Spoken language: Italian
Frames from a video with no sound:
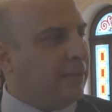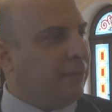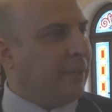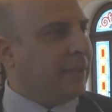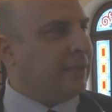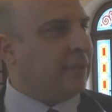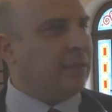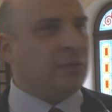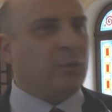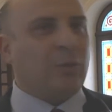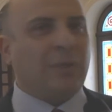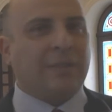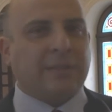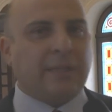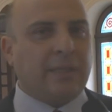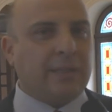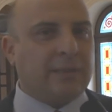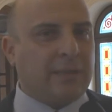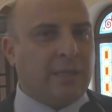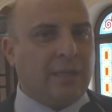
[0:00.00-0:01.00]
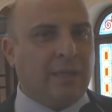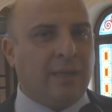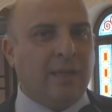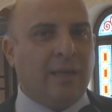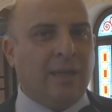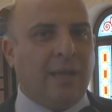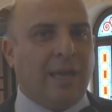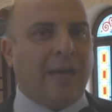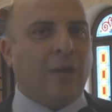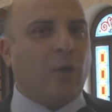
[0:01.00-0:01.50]
e mettersi una scritta
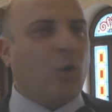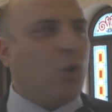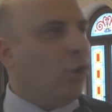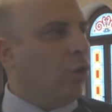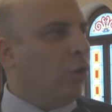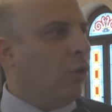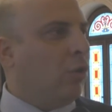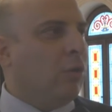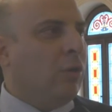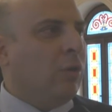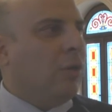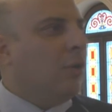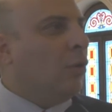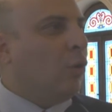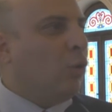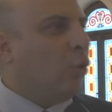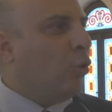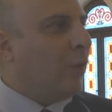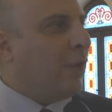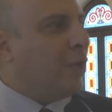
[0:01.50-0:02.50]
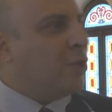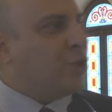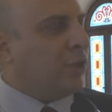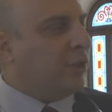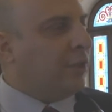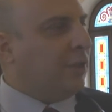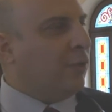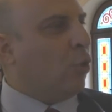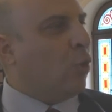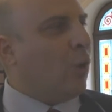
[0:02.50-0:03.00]
al collo con un
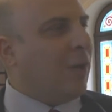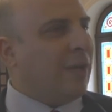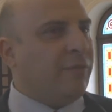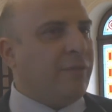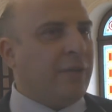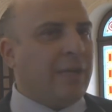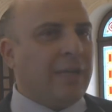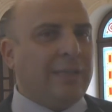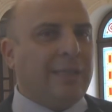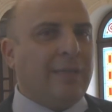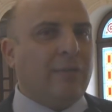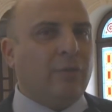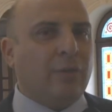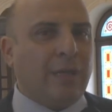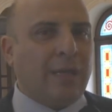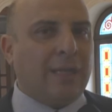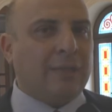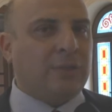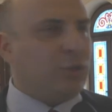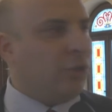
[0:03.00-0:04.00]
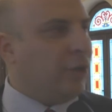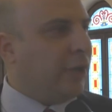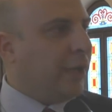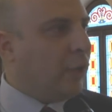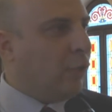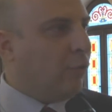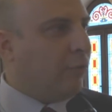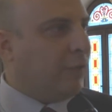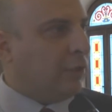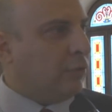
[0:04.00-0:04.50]
aggettivo qualificativo dell'azione che
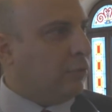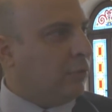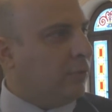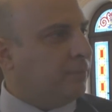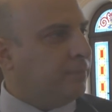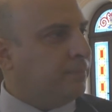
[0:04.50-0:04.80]
hanno fatto.